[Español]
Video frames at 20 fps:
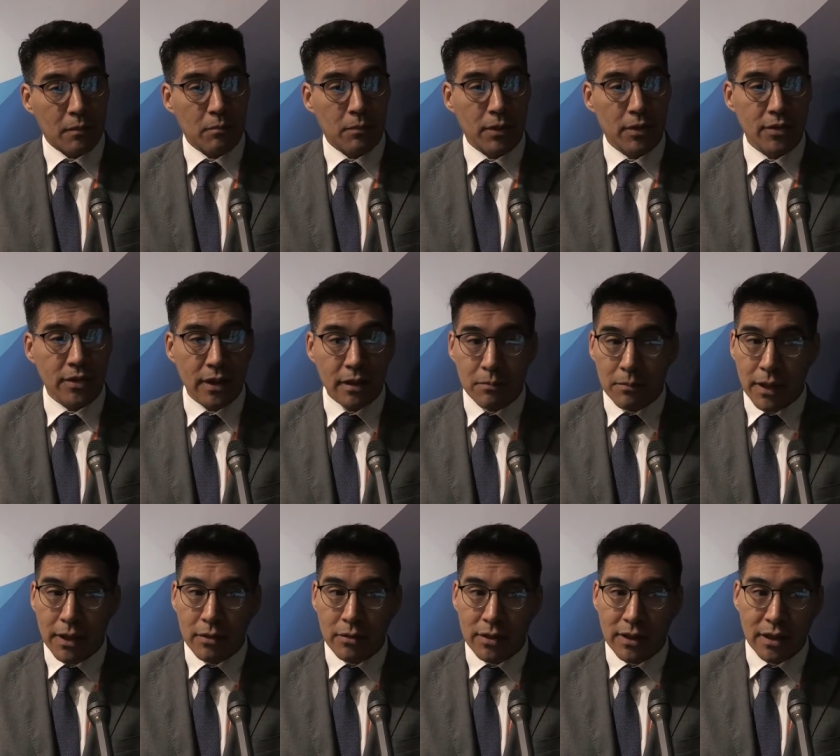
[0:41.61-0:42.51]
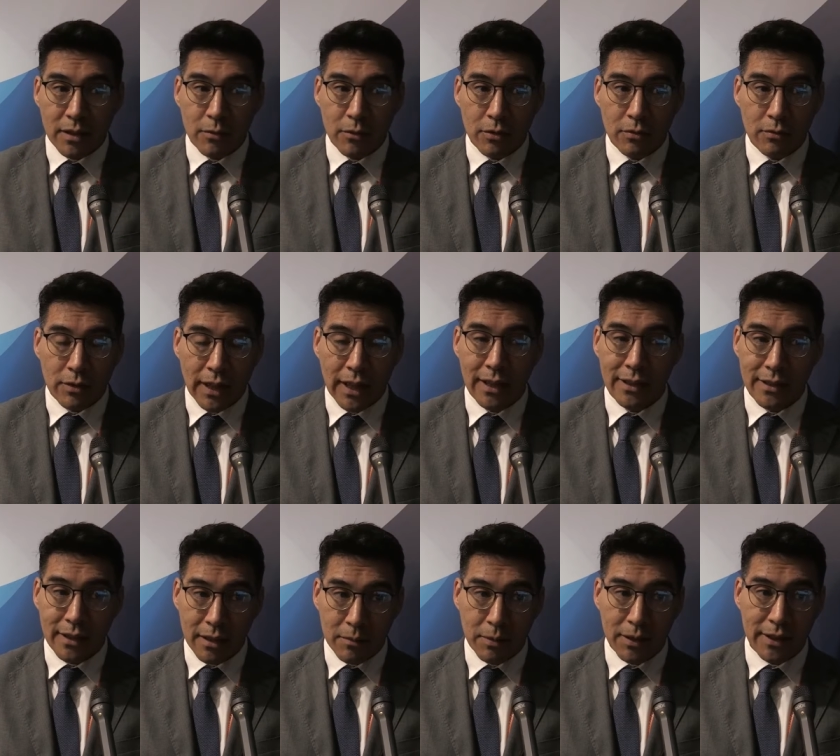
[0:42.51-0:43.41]
Pero sin embargo tenemos una
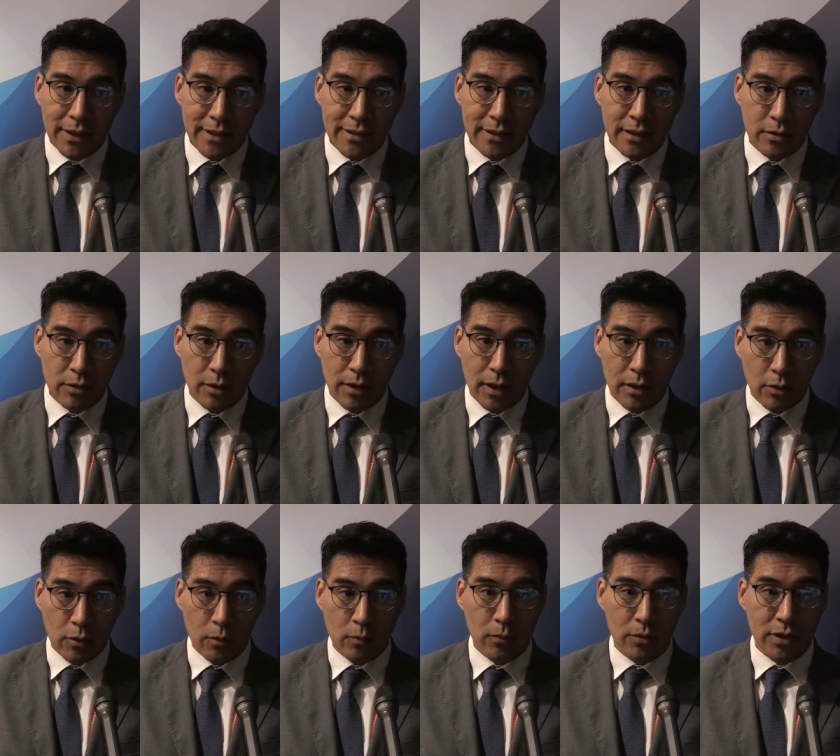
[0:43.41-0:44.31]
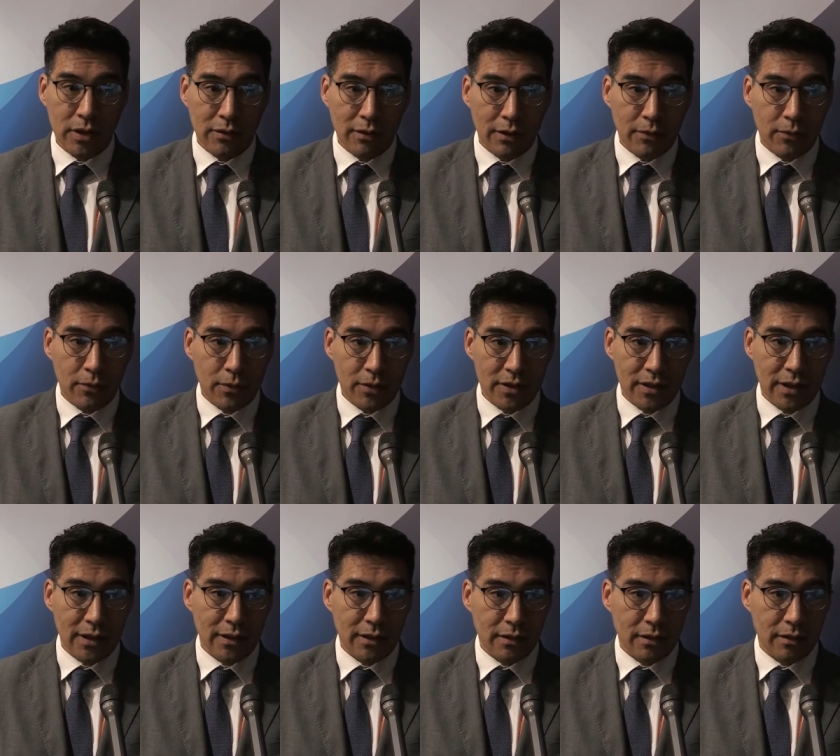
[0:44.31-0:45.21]
alta dependencia todavía de los combustibles
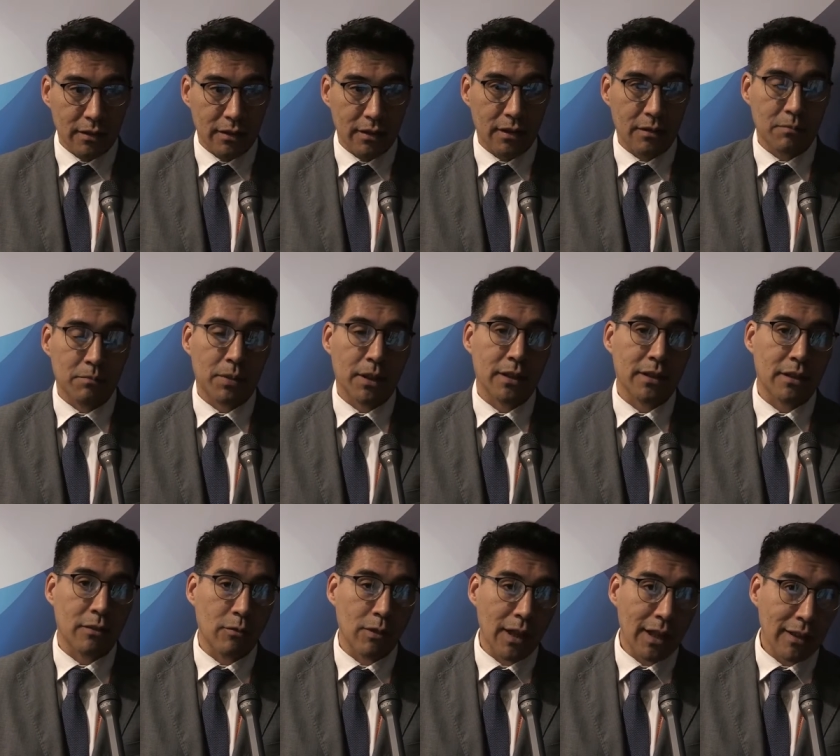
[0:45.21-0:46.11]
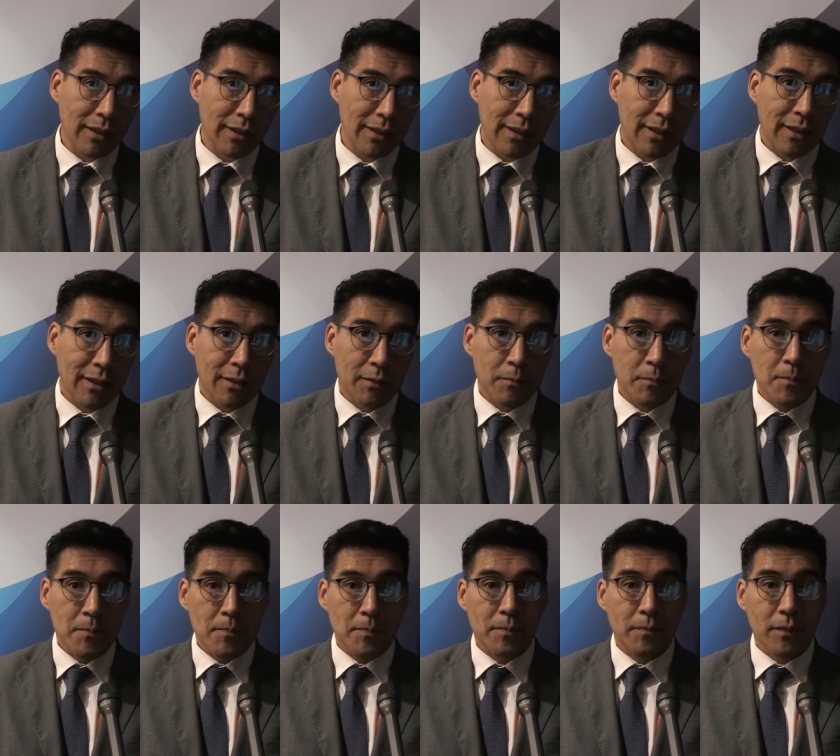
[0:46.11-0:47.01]
fósiles eh, y en particular
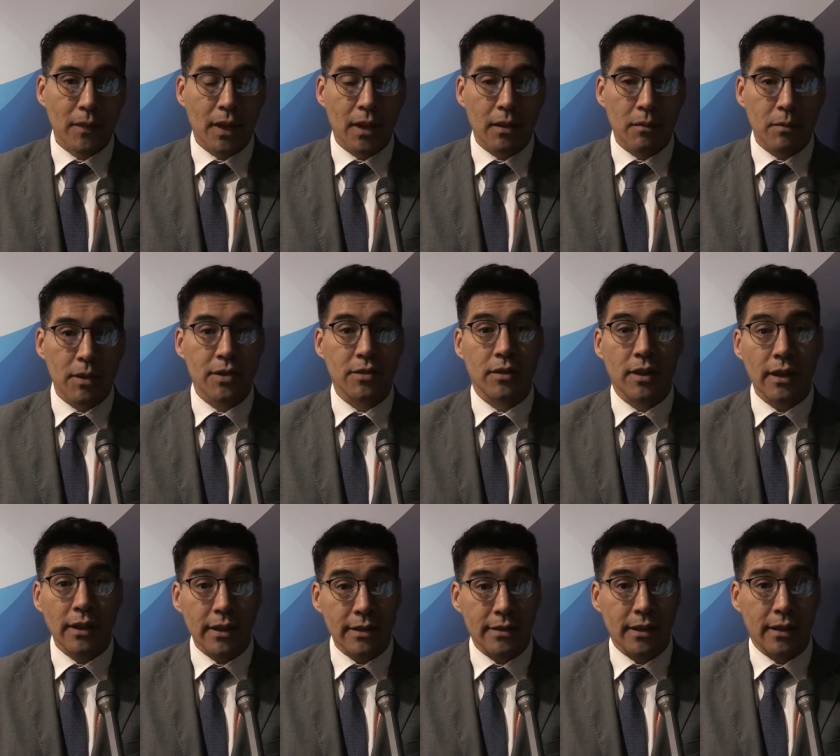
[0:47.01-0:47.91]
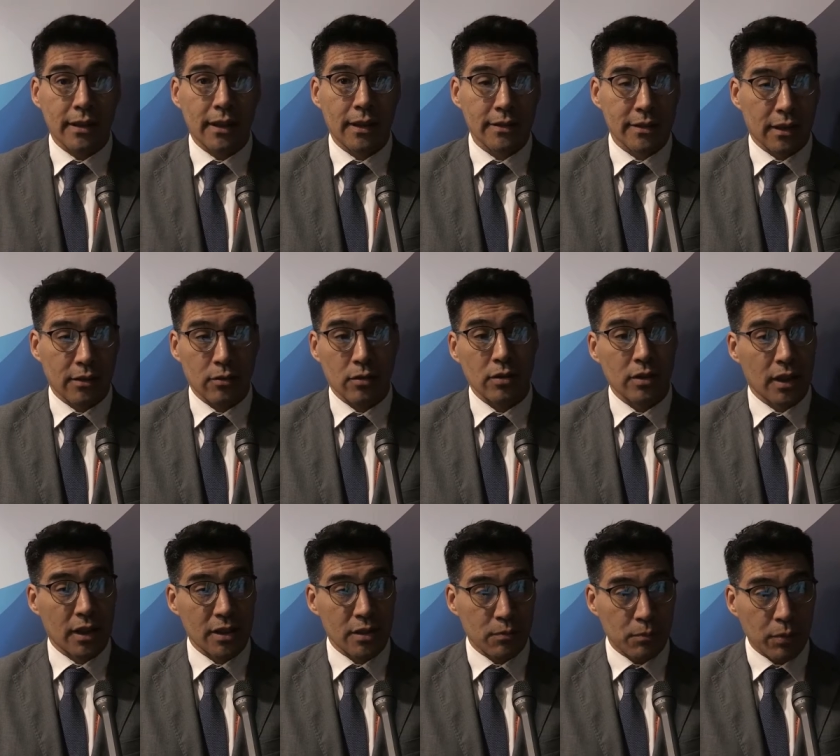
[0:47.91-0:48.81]
eh, mencionar que el sector
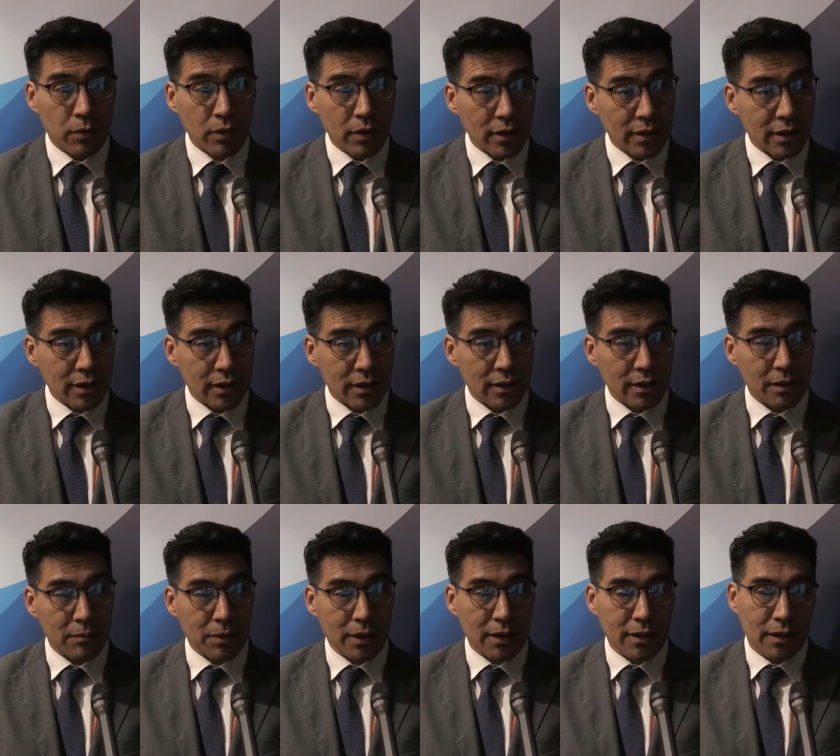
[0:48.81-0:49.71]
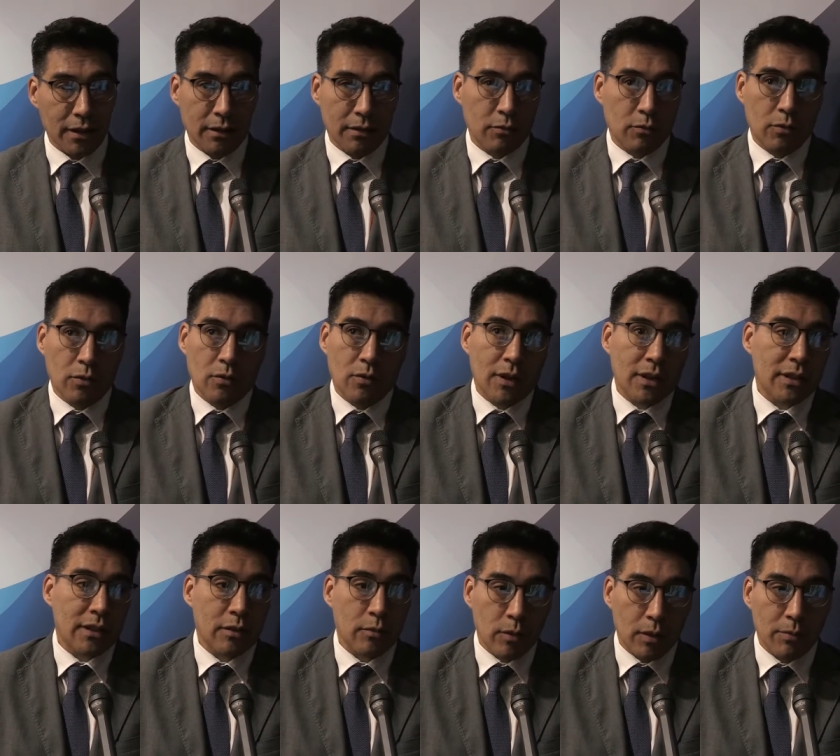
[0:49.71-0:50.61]
transporte depende un
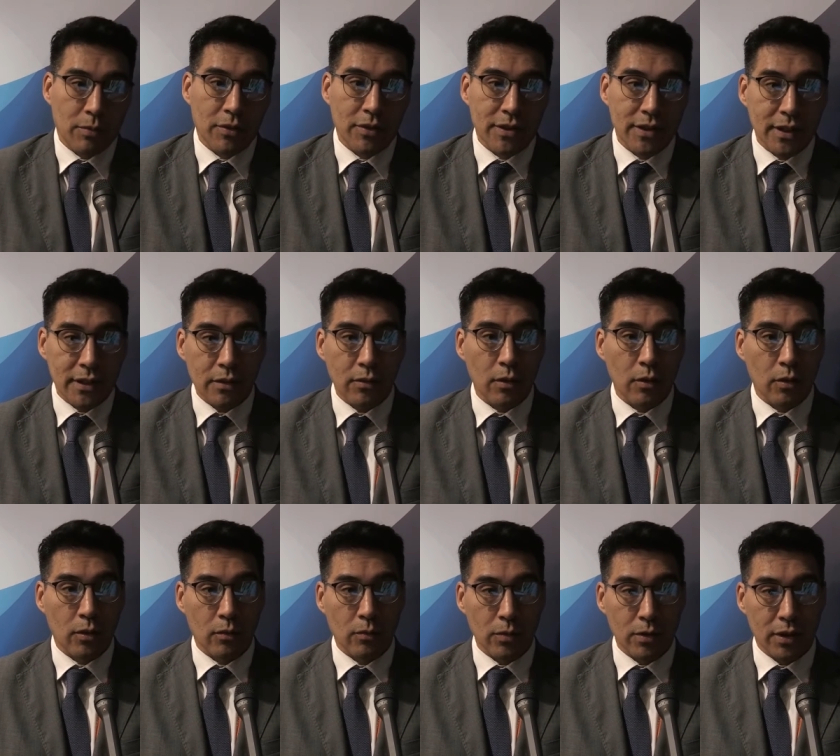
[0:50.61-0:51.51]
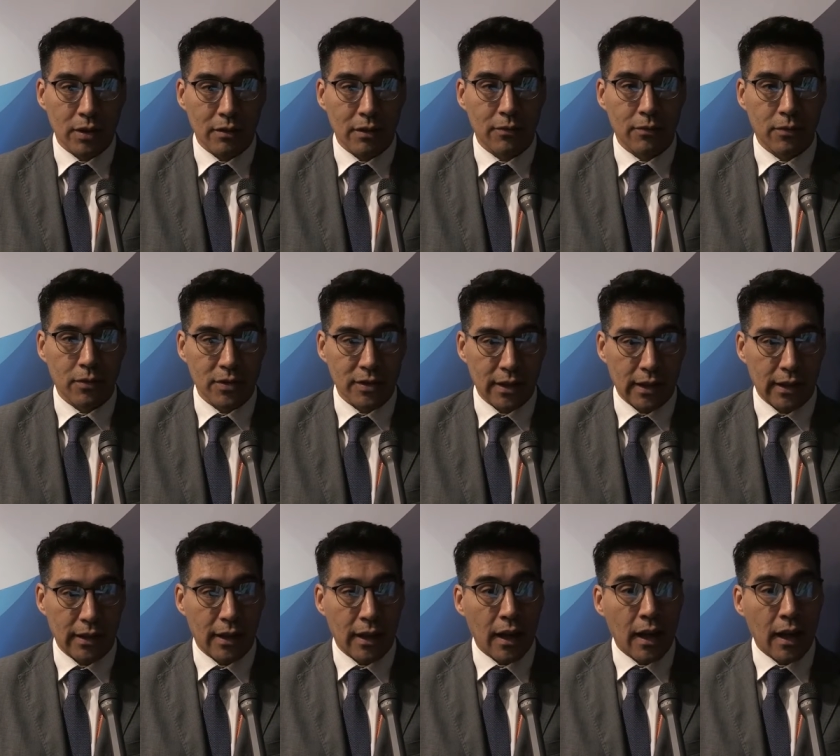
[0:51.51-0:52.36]
99% de los combustibles fósiles.